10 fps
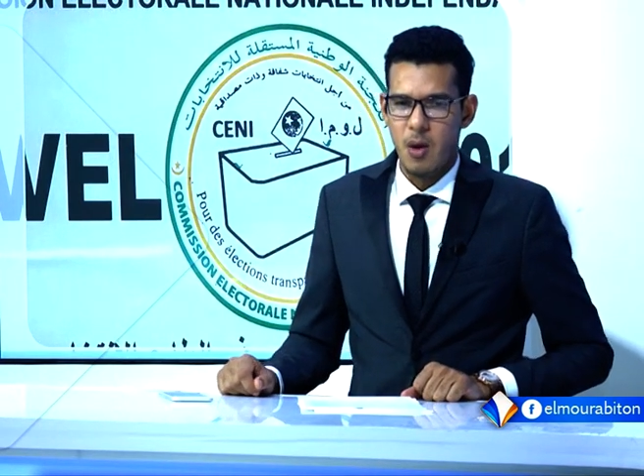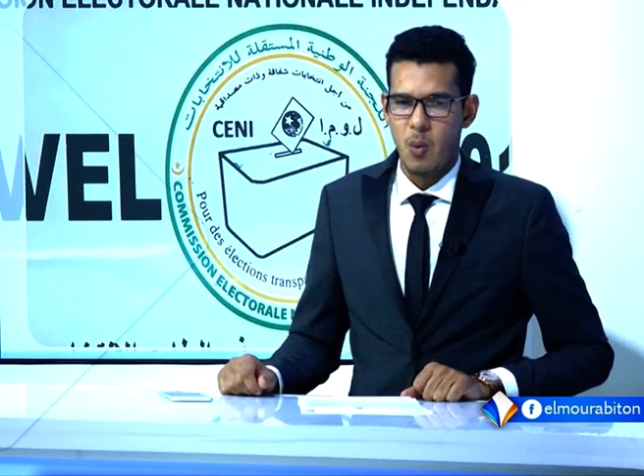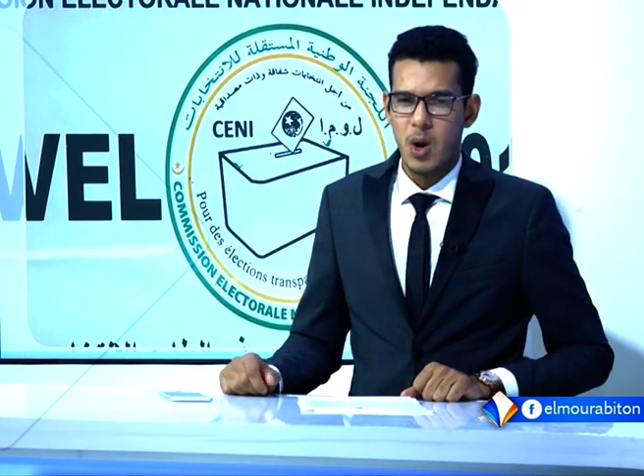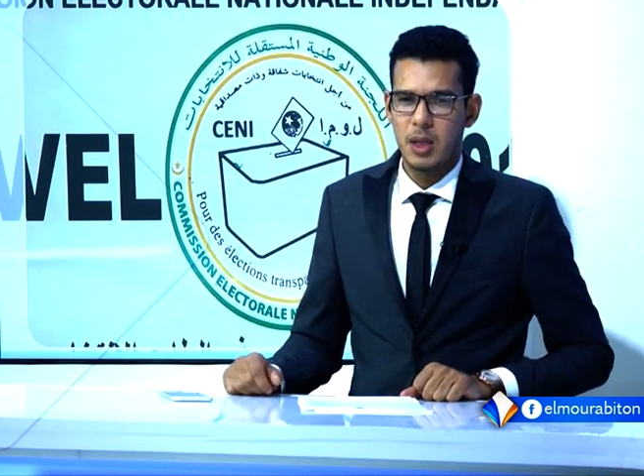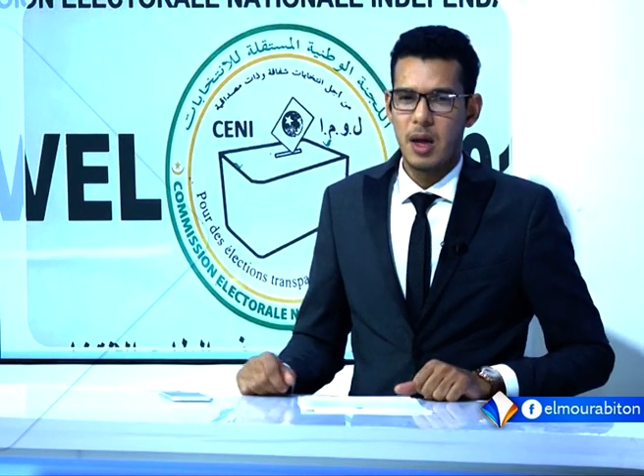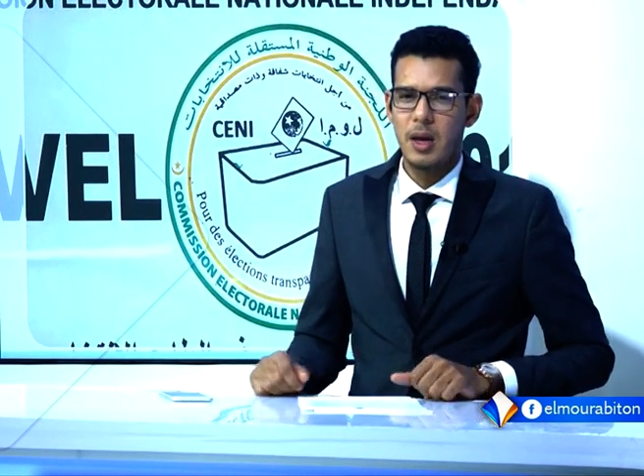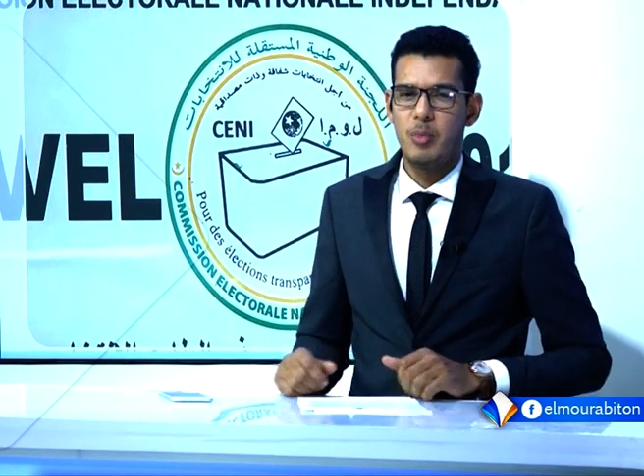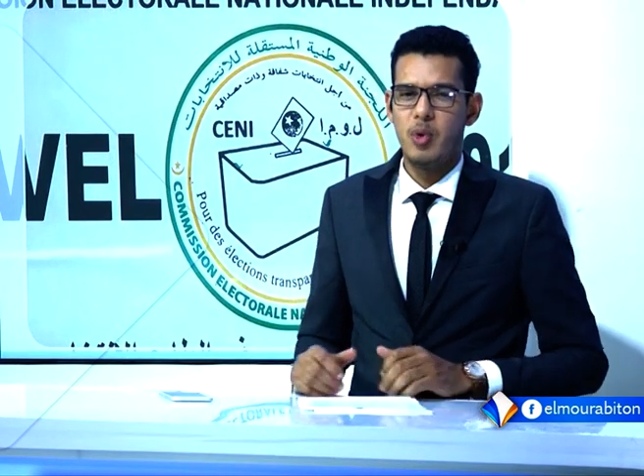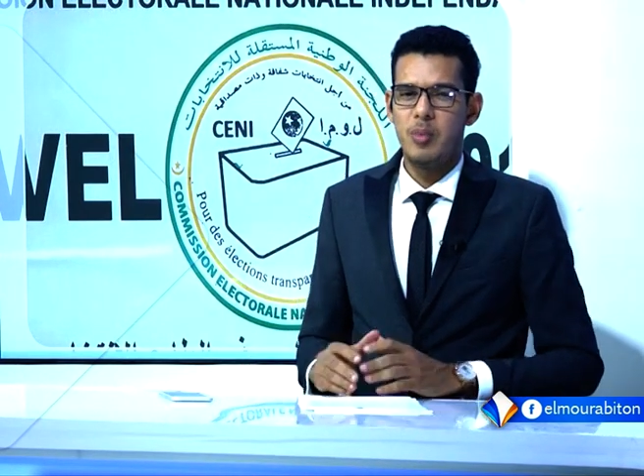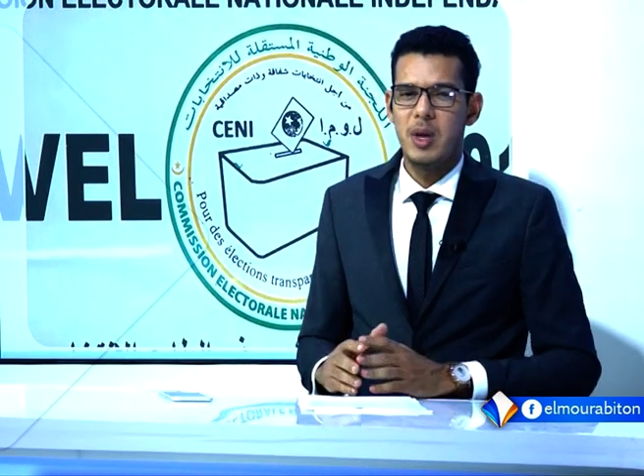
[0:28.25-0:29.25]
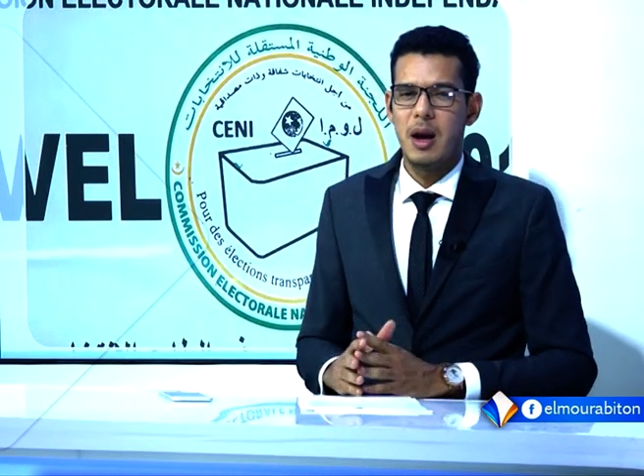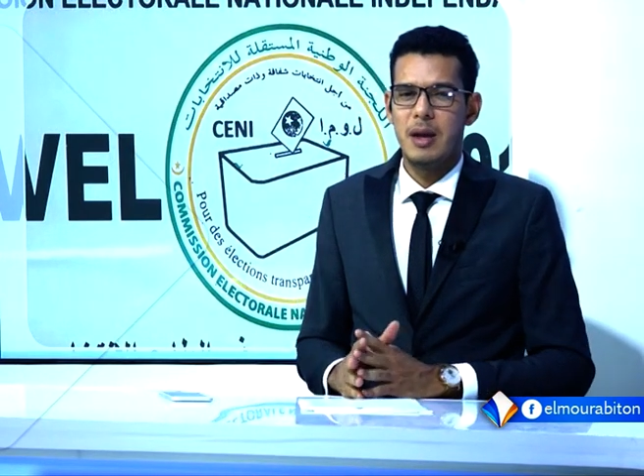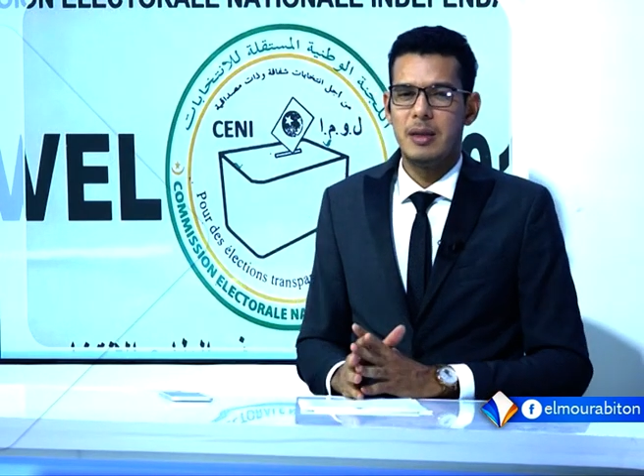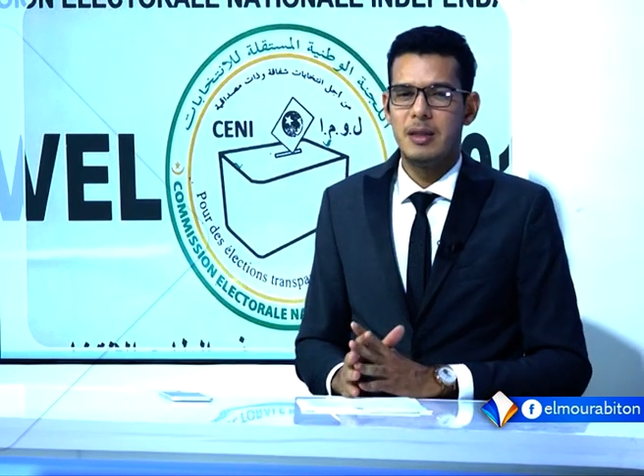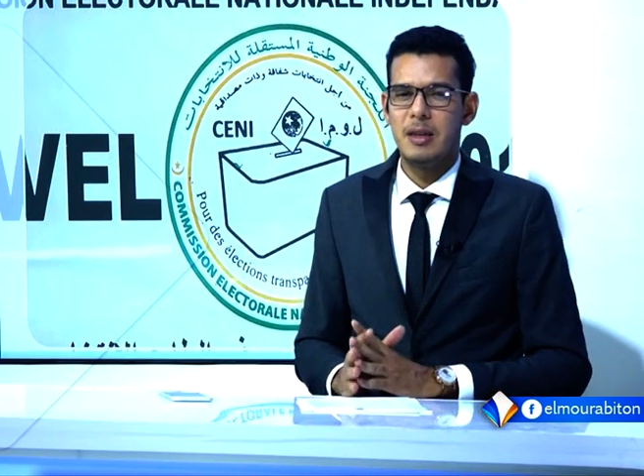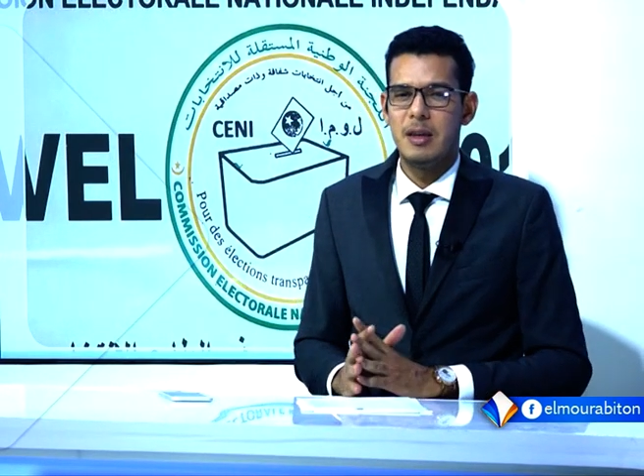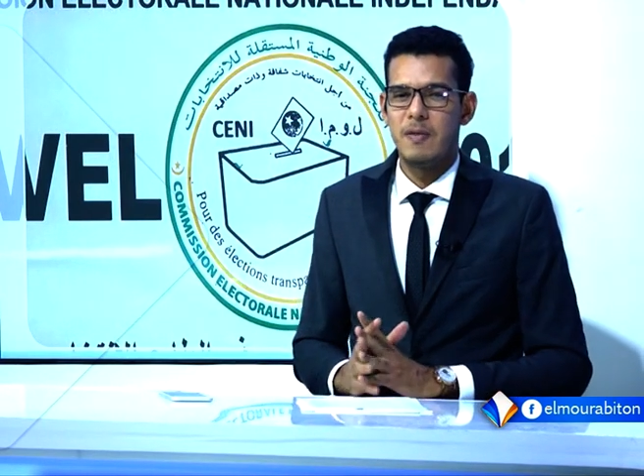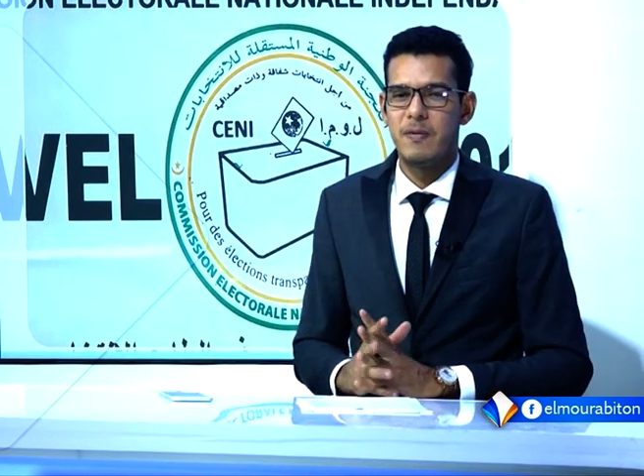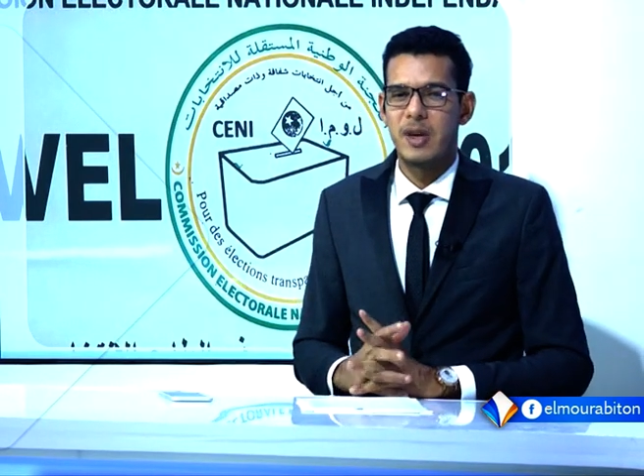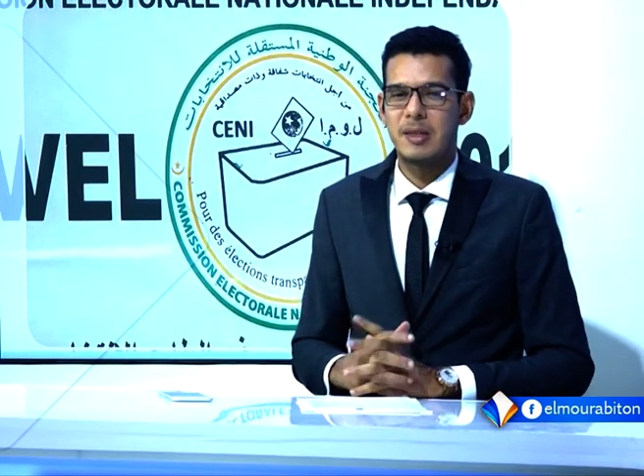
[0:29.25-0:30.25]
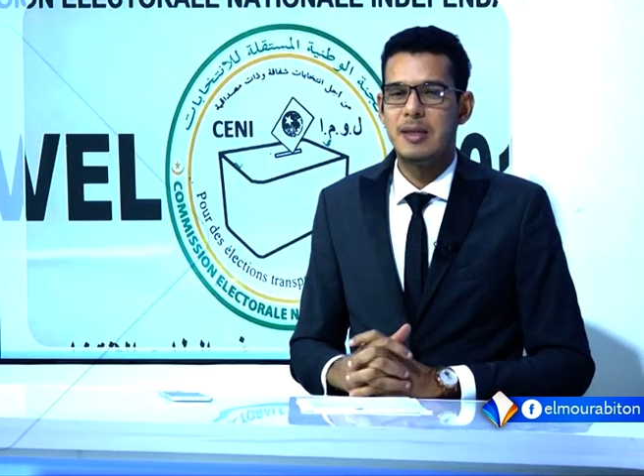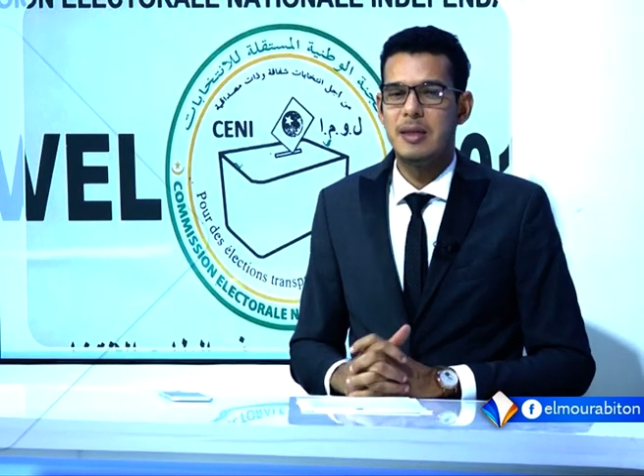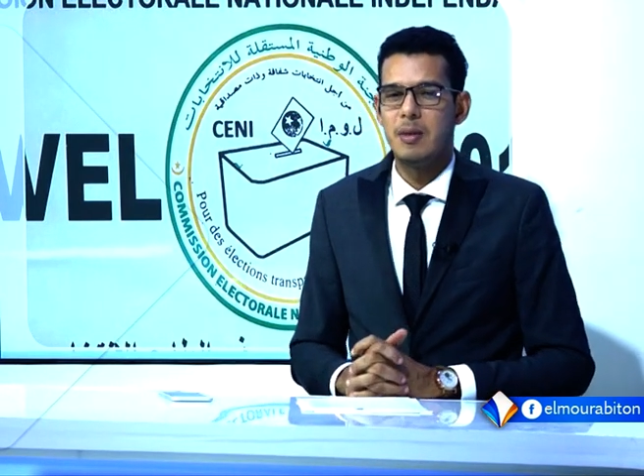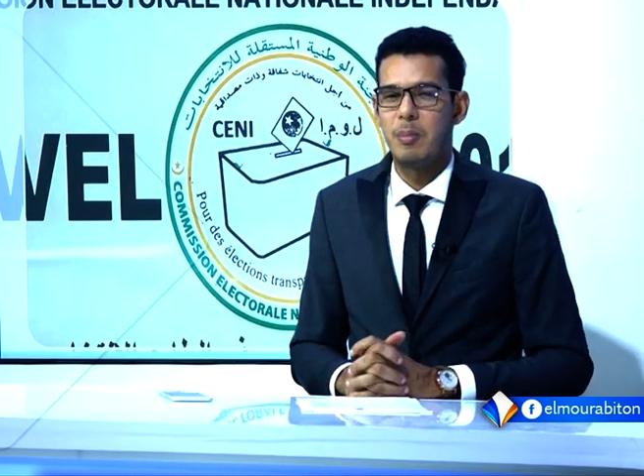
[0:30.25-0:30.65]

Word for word: وطالبوا بإعادة فرز